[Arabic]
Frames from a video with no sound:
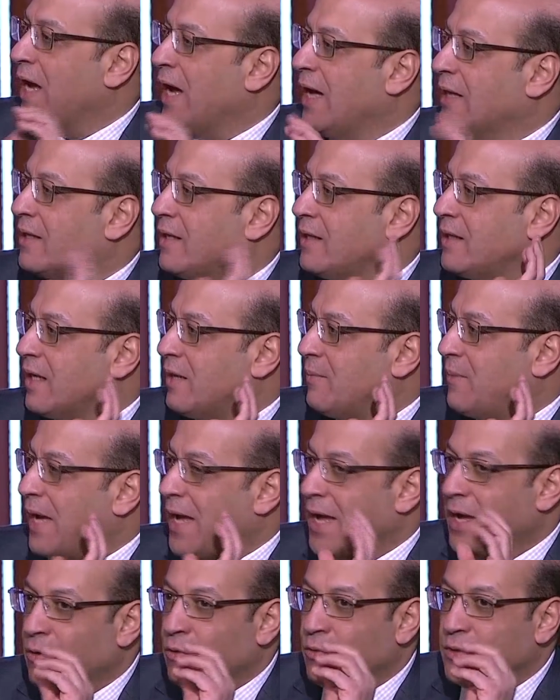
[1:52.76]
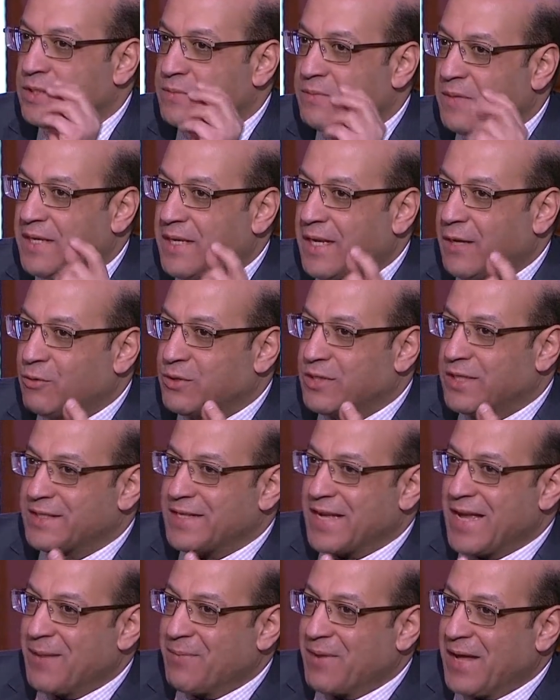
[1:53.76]
لحضرتك بقى وزميلنا الاستاذ
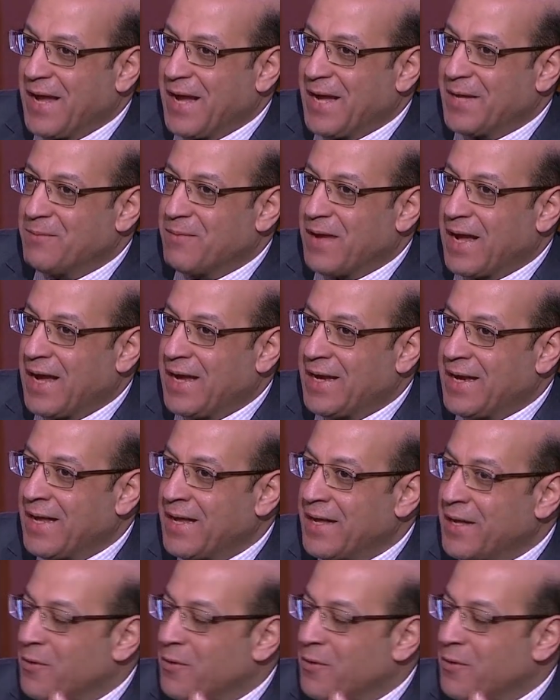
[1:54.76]
ايهاب قاعد معانا